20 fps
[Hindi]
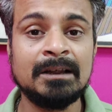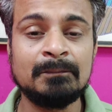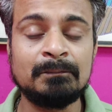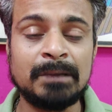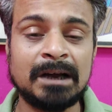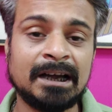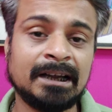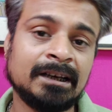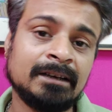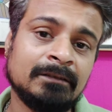
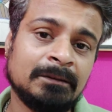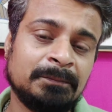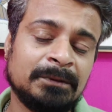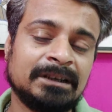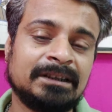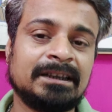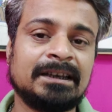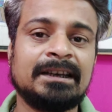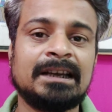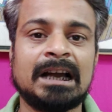पानी भी
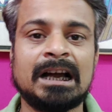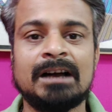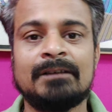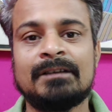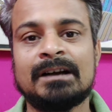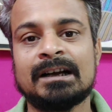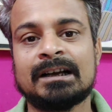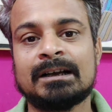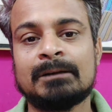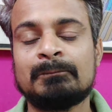पीते हैं यहाँ
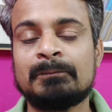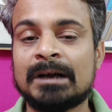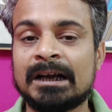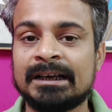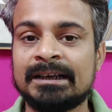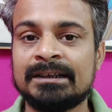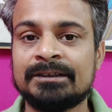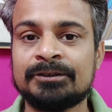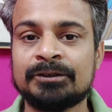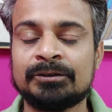वहाँ का
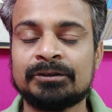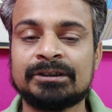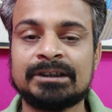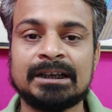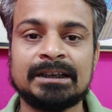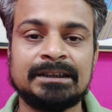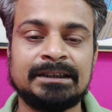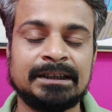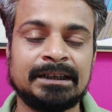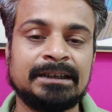पानी जो होता
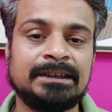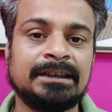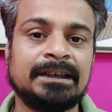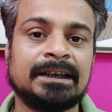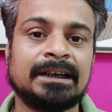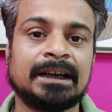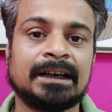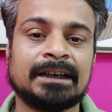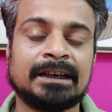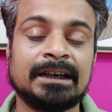है धीरे धीरे
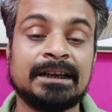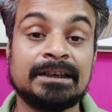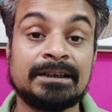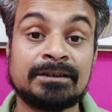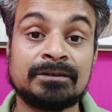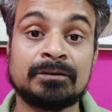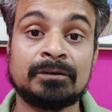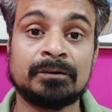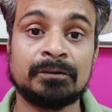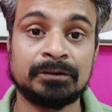करके
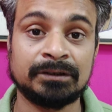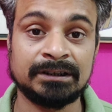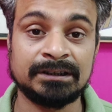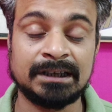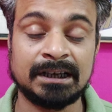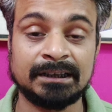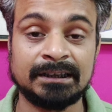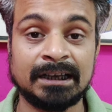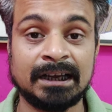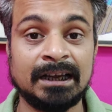स्टोर होते
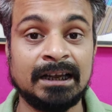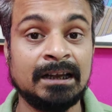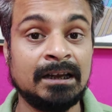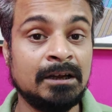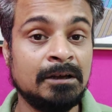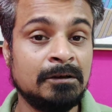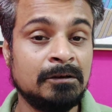जाता है